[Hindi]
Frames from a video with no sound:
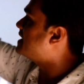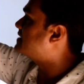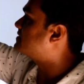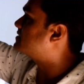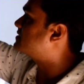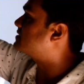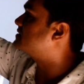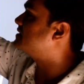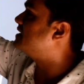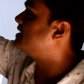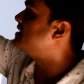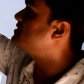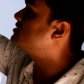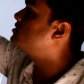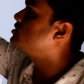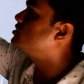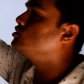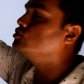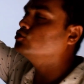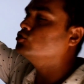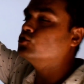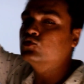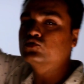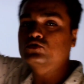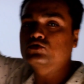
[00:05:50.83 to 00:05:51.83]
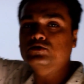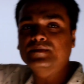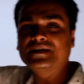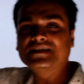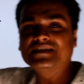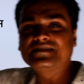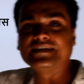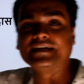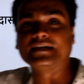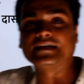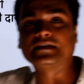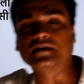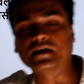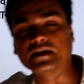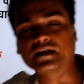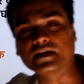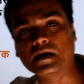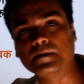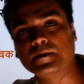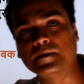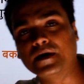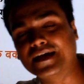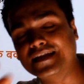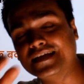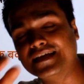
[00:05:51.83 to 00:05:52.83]
याद रखना है तीनों उसमें सेट कर
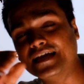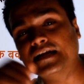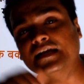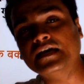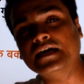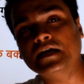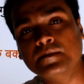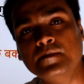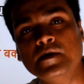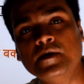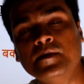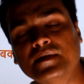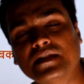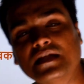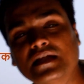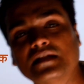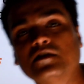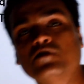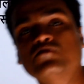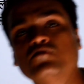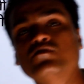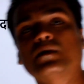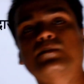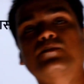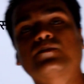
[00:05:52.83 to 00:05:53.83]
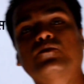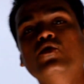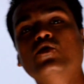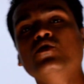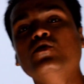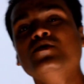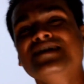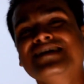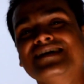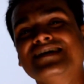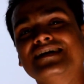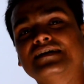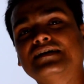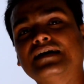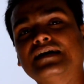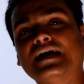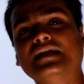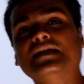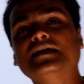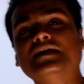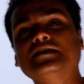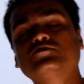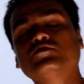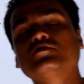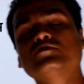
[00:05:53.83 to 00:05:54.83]
गया अब हरियाणा का मैं बताता हूं आपको
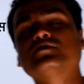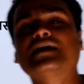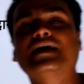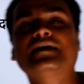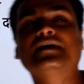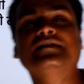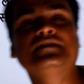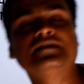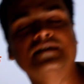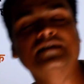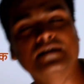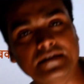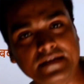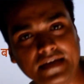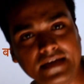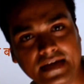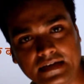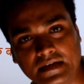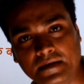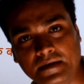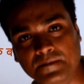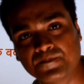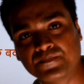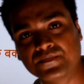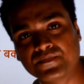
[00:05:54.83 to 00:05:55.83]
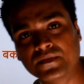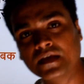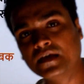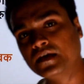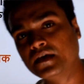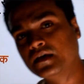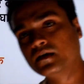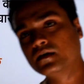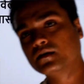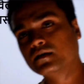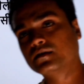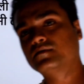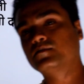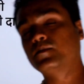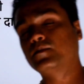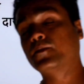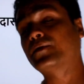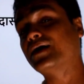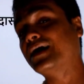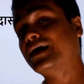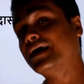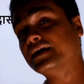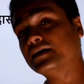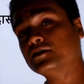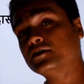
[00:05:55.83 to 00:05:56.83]
काला सुल्तान इन
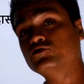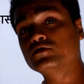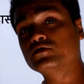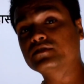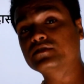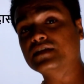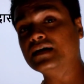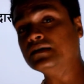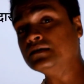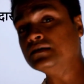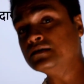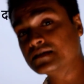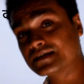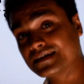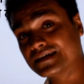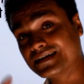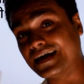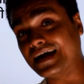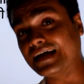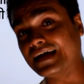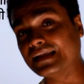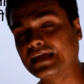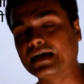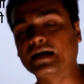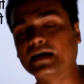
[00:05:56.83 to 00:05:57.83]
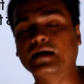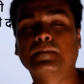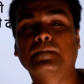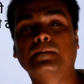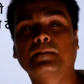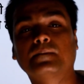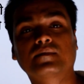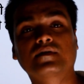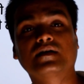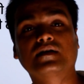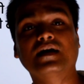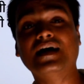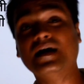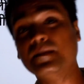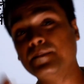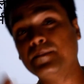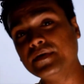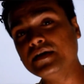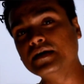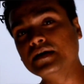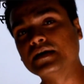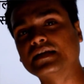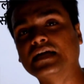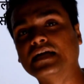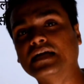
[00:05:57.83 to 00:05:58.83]
हरियाणा कहाँ का सुल्तान काला कहाँ
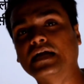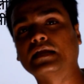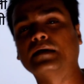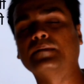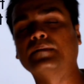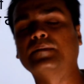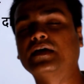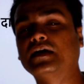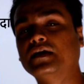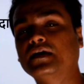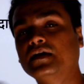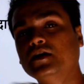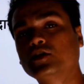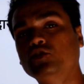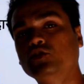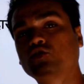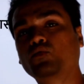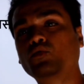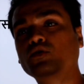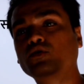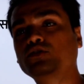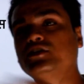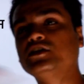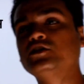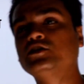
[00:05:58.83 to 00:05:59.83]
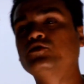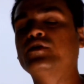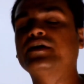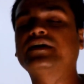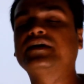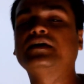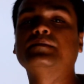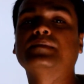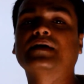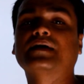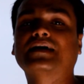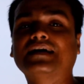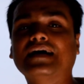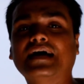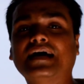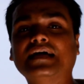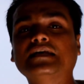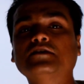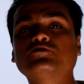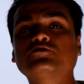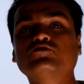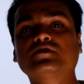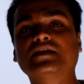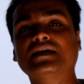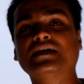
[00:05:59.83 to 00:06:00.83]
पे हरियाणा में तो वो तीनों एक ही में
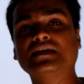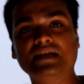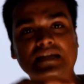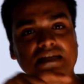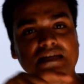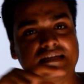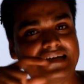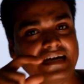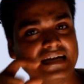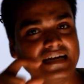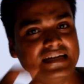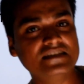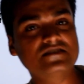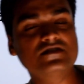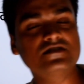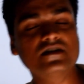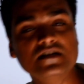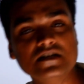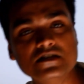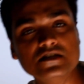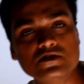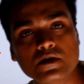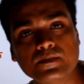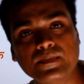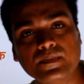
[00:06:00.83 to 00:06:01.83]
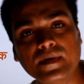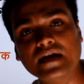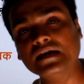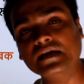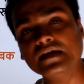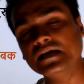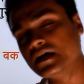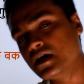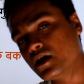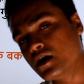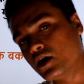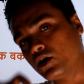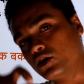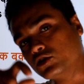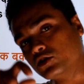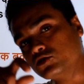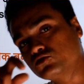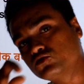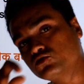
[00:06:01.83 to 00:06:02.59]
काला सुल्तान यानी कालेसर नेशनल पार्क